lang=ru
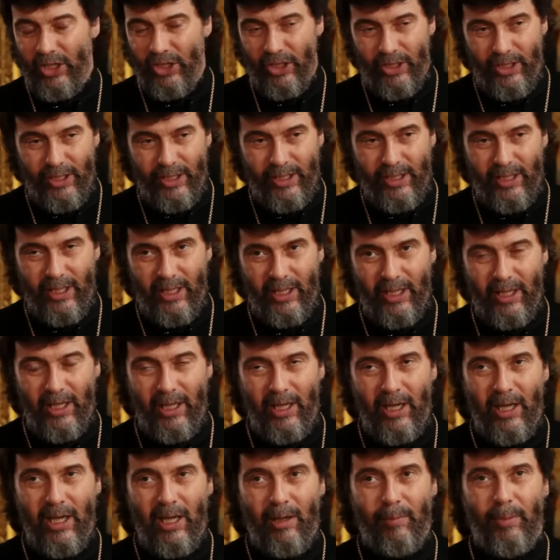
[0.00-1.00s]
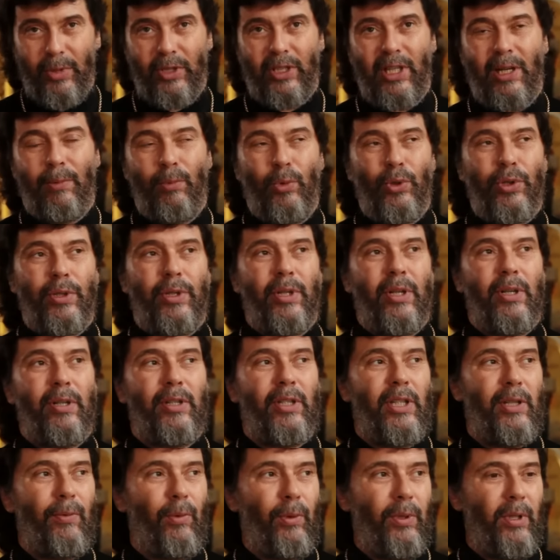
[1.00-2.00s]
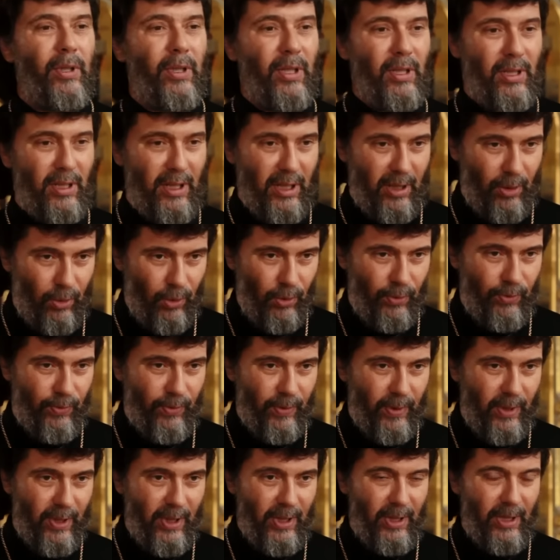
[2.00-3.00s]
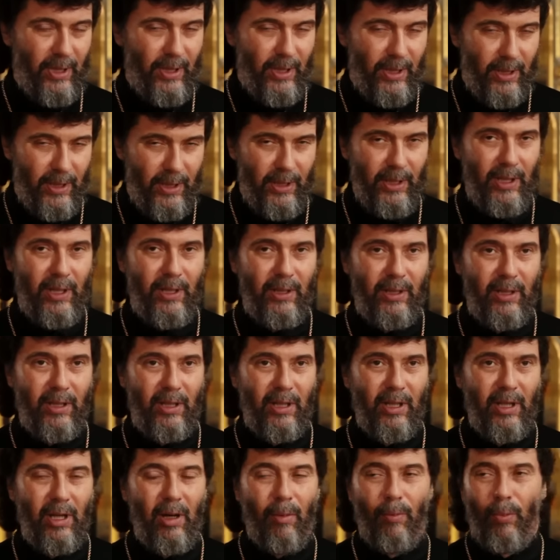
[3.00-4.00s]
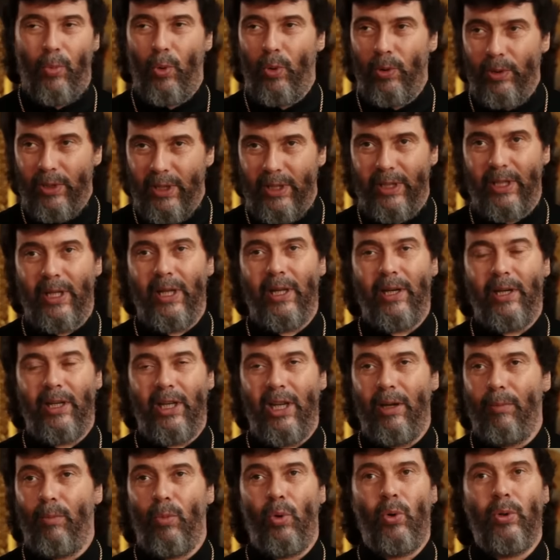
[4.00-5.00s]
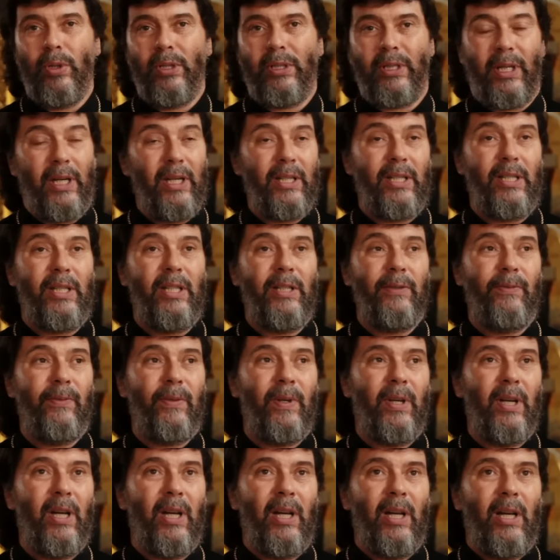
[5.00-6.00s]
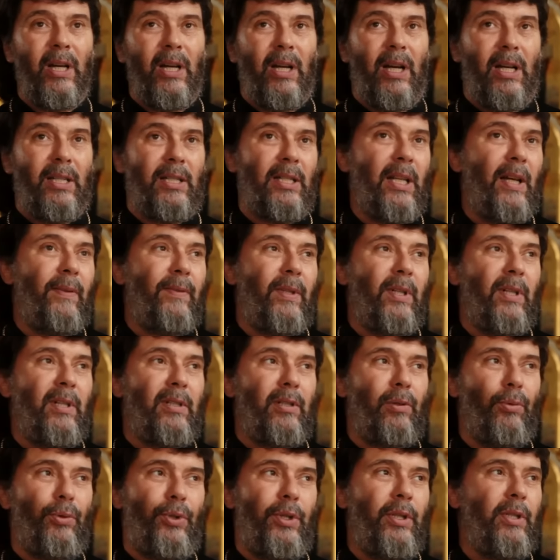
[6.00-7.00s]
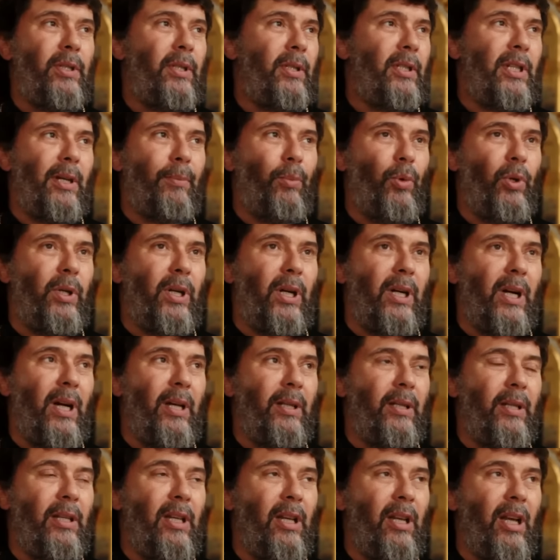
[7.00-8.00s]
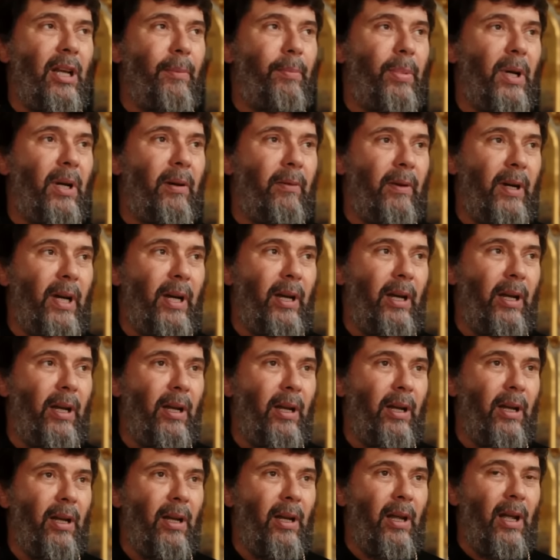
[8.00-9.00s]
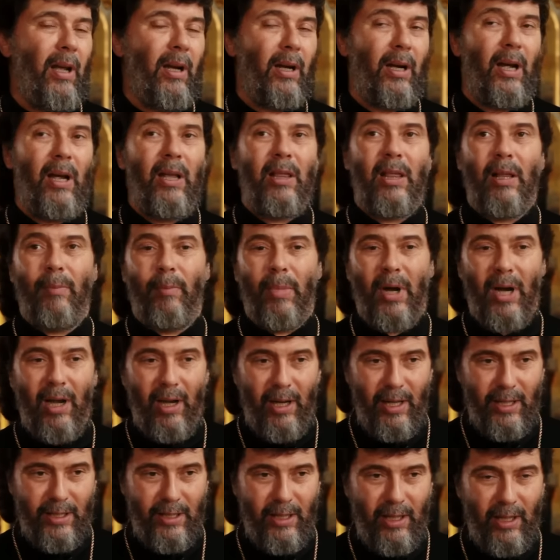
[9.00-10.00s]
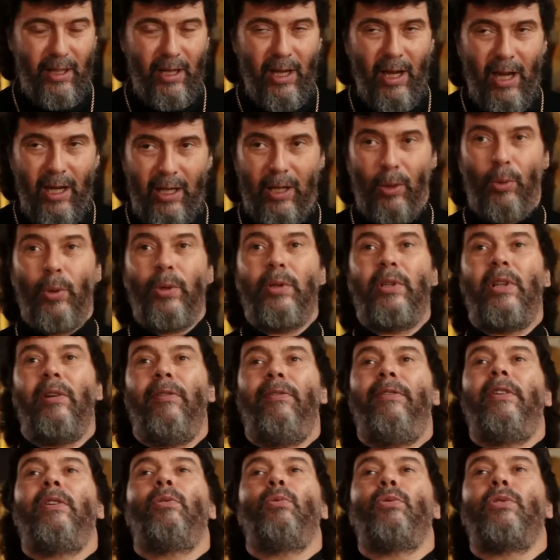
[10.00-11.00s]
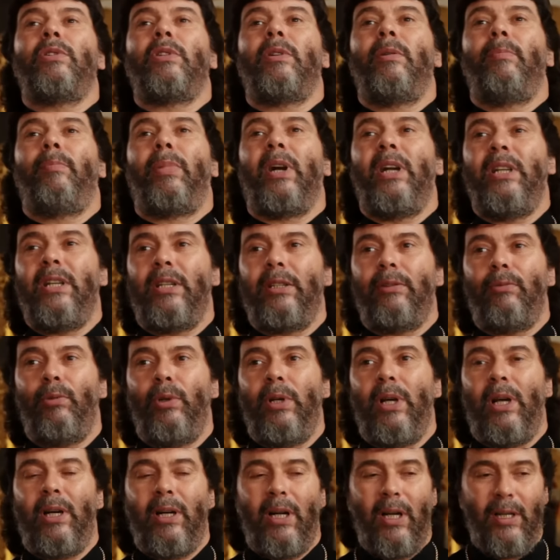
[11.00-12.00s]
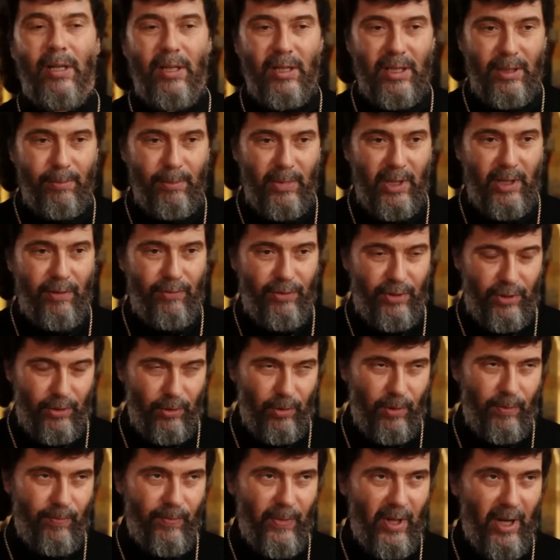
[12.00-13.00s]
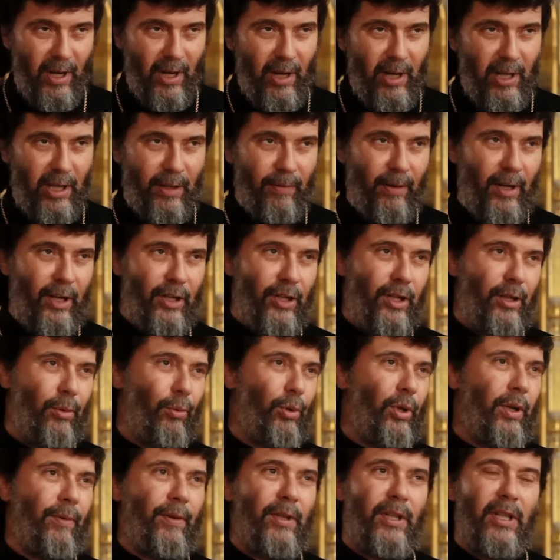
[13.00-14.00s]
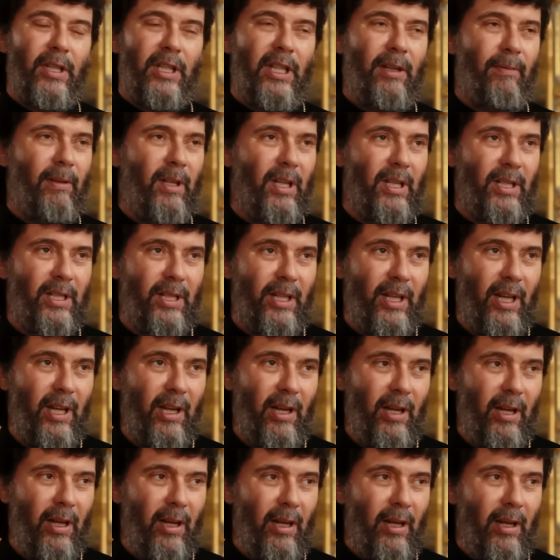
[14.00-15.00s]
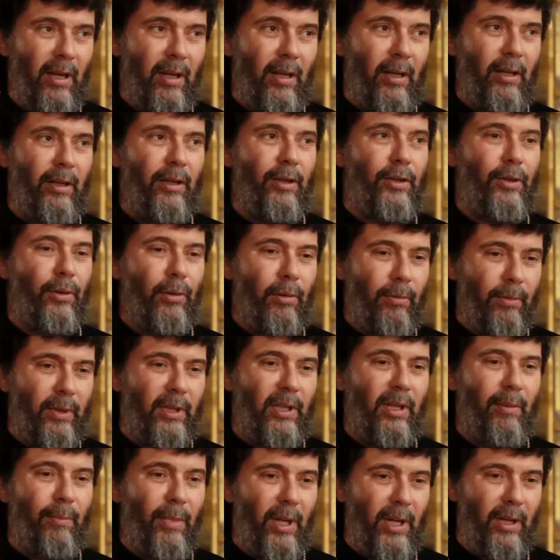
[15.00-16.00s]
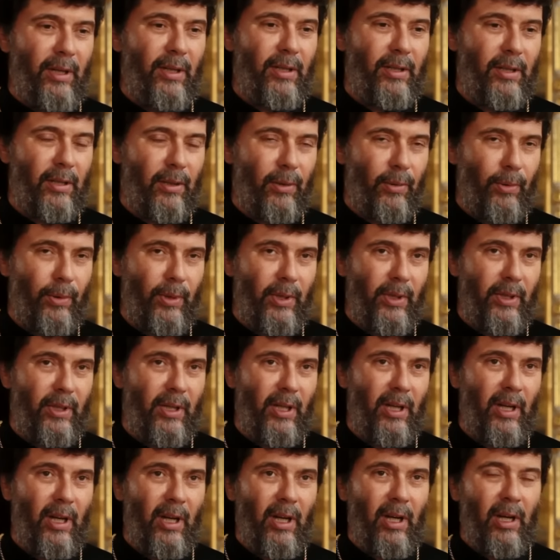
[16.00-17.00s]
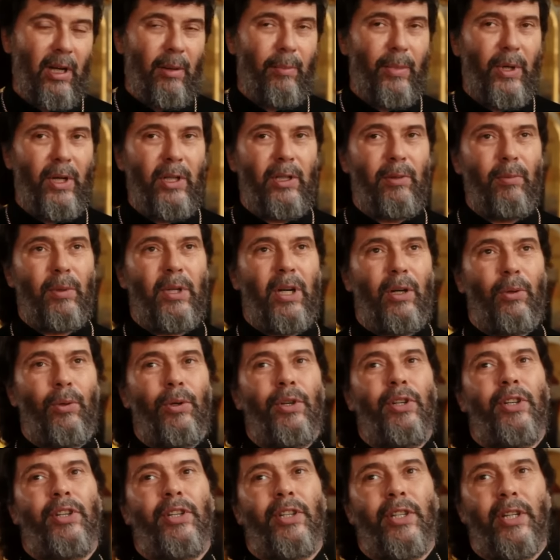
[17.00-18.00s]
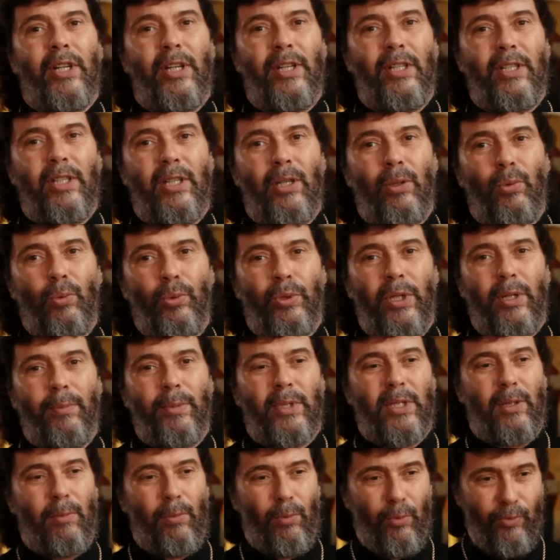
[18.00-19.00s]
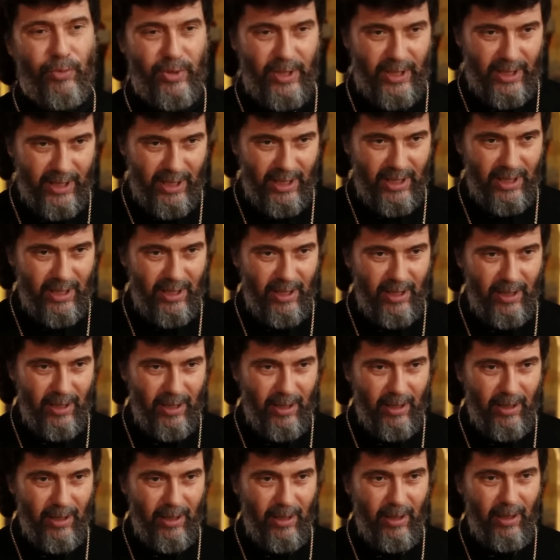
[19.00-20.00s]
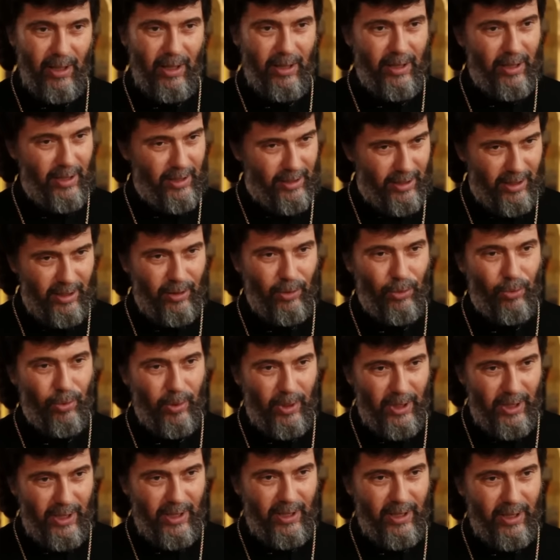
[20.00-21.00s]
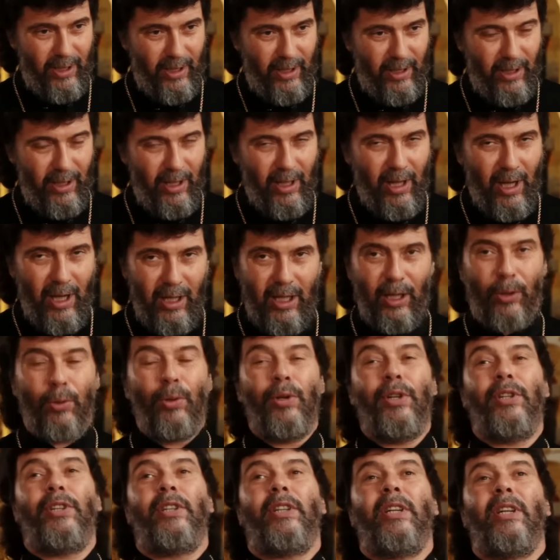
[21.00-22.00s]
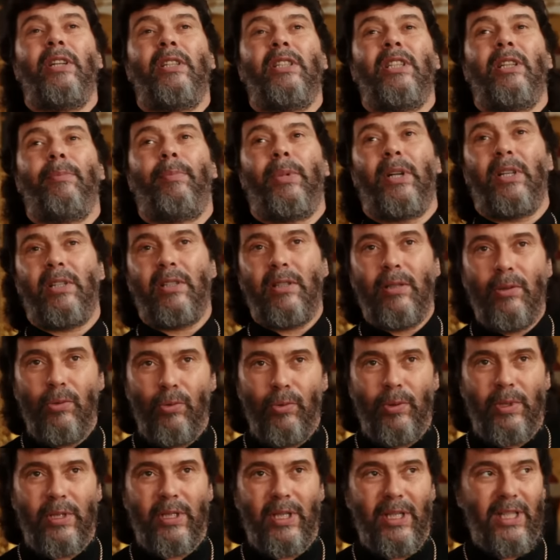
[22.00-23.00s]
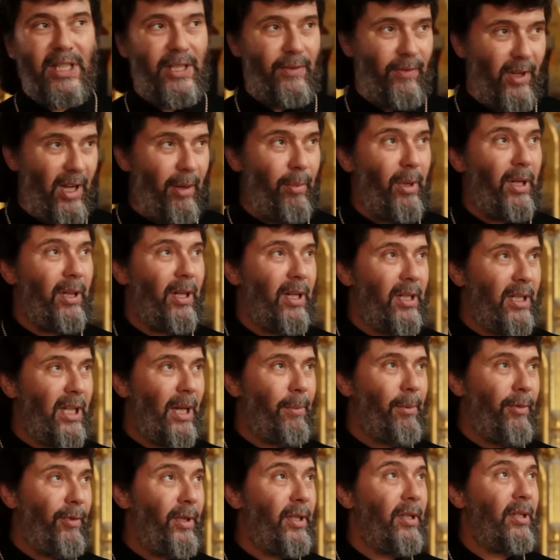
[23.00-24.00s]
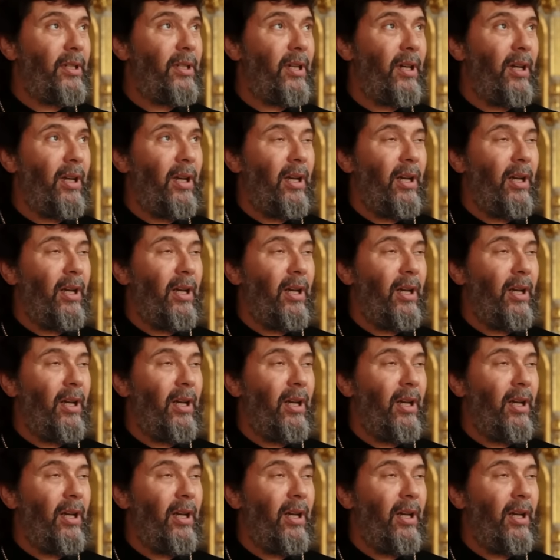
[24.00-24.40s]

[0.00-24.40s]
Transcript: жизни, потому что сегодня ты здоров, силен, полон энергии, молод, красив, а завтра случится с тобой какая-то нелепая авария, какая-то болезнь, какой-то вирус проник в твой организм, и все. Твоя жизнь уже висит на волоске, и ничего в этом мире не стоит. Поэтому какое счастье утром самому встать и дойти до туалета. Какое счастье проснуться и своими глазами видеть